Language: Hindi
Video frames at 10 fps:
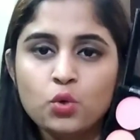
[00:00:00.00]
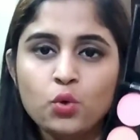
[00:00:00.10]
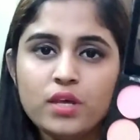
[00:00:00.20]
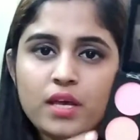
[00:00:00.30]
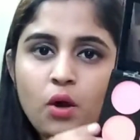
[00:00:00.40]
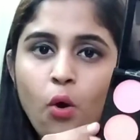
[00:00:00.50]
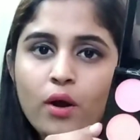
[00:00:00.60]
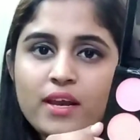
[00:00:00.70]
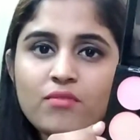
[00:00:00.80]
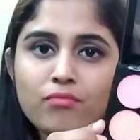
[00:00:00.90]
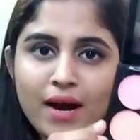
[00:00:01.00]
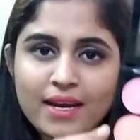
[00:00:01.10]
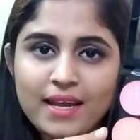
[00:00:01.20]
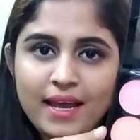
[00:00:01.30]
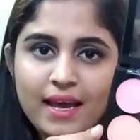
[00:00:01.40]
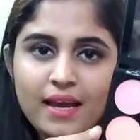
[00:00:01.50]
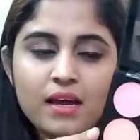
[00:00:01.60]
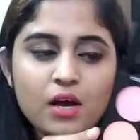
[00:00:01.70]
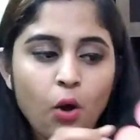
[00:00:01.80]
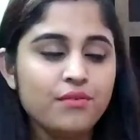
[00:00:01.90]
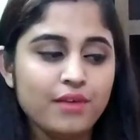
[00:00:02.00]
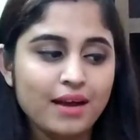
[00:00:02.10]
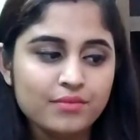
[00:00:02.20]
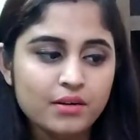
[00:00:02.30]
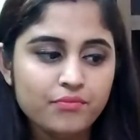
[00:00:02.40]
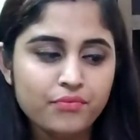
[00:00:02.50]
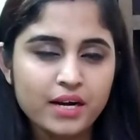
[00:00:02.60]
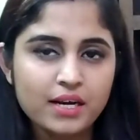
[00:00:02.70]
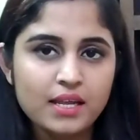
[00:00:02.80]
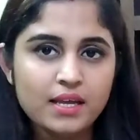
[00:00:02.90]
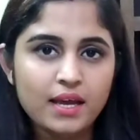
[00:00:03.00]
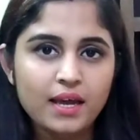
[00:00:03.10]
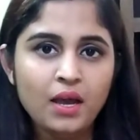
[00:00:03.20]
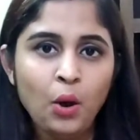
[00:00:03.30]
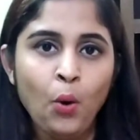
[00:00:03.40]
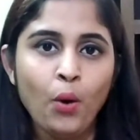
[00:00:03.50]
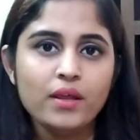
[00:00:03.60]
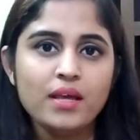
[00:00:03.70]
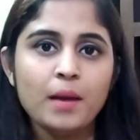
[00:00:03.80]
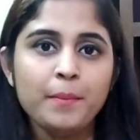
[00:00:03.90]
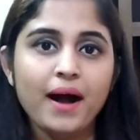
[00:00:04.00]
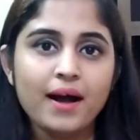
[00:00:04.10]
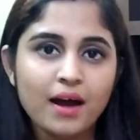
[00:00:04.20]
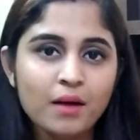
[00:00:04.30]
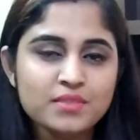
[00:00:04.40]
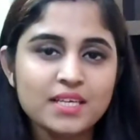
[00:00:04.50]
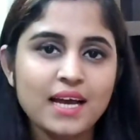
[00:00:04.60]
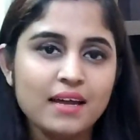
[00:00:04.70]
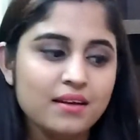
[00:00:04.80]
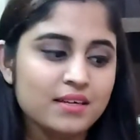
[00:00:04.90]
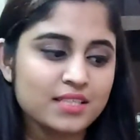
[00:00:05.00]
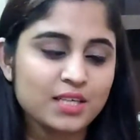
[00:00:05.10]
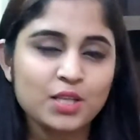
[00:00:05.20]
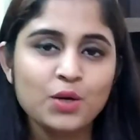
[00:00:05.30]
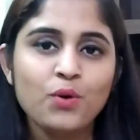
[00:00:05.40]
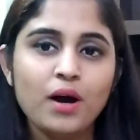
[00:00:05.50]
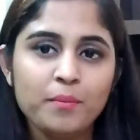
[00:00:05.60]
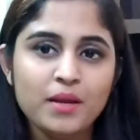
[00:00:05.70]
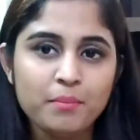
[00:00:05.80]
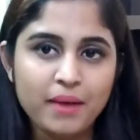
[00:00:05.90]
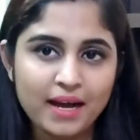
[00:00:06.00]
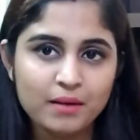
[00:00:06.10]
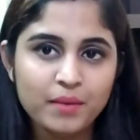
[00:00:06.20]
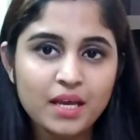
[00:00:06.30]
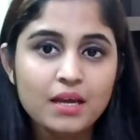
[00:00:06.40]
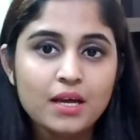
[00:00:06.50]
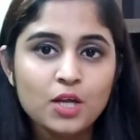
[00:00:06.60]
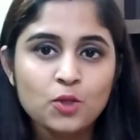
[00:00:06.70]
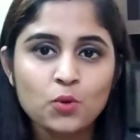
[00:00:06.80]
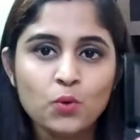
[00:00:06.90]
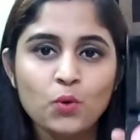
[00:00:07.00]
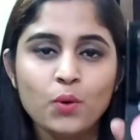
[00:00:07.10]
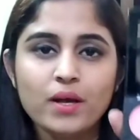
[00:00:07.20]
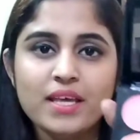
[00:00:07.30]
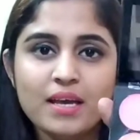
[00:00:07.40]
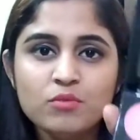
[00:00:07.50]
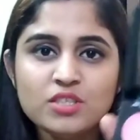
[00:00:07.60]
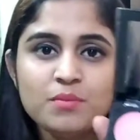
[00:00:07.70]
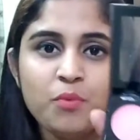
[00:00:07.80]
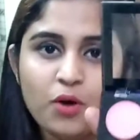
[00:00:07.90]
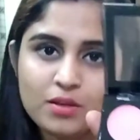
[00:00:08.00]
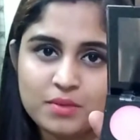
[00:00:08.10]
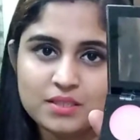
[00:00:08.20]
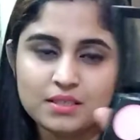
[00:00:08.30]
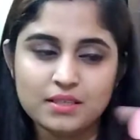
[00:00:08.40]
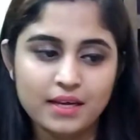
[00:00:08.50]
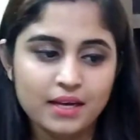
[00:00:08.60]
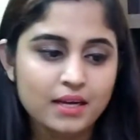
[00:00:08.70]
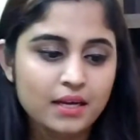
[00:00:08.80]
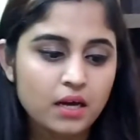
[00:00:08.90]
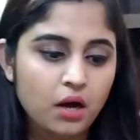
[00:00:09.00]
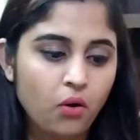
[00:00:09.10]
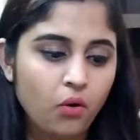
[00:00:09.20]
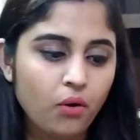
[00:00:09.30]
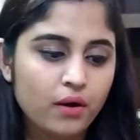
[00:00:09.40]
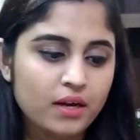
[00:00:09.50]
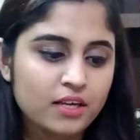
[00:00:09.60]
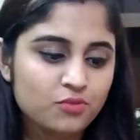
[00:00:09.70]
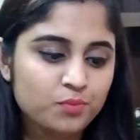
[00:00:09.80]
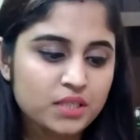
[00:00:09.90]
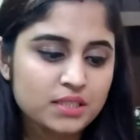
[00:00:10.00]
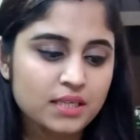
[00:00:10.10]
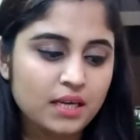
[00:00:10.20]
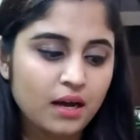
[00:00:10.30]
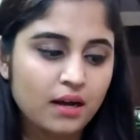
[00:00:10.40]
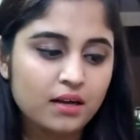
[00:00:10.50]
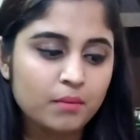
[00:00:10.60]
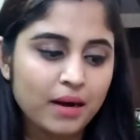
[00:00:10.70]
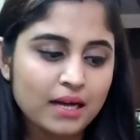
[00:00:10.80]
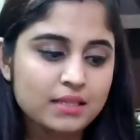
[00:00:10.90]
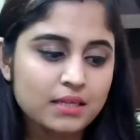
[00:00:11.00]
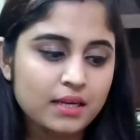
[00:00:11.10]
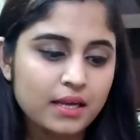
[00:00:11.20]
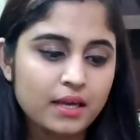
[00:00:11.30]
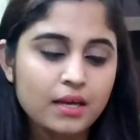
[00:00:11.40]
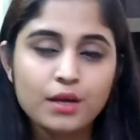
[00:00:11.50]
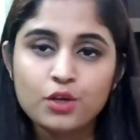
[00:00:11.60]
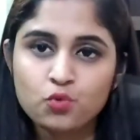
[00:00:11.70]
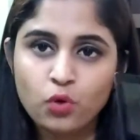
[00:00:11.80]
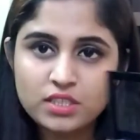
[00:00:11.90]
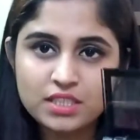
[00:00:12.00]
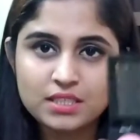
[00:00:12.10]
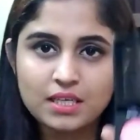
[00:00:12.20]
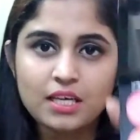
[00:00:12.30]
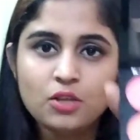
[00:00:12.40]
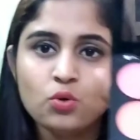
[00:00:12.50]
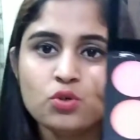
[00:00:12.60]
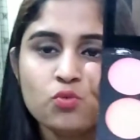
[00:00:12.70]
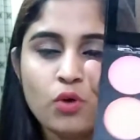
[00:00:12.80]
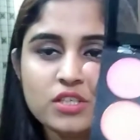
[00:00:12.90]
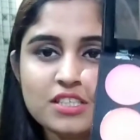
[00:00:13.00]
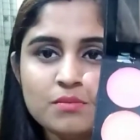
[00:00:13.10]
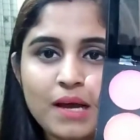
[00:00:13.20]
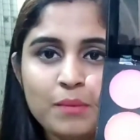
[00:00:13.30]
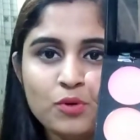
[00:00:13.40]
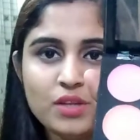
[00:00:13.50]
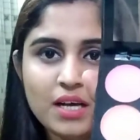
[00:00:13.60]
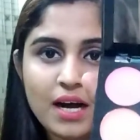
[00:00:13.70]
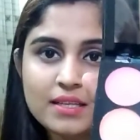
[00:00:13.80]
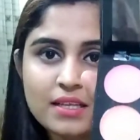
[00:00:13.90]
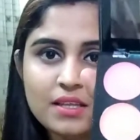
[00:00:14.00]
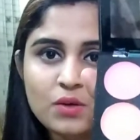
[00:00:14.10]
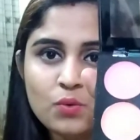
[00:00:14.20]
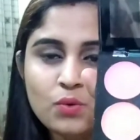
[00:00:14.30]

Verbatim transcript: तो ये ऑल इन वन है ये ट्रैवल फ्रेंडली है और ये आप आराम से कैरी कर सकते हो अपने बैग में तो ये मुझे बहुत पसंद है और इसमें से अगर बात करें स्वॉचेस की तो स्वॉचेस मैं आपको दिखा देती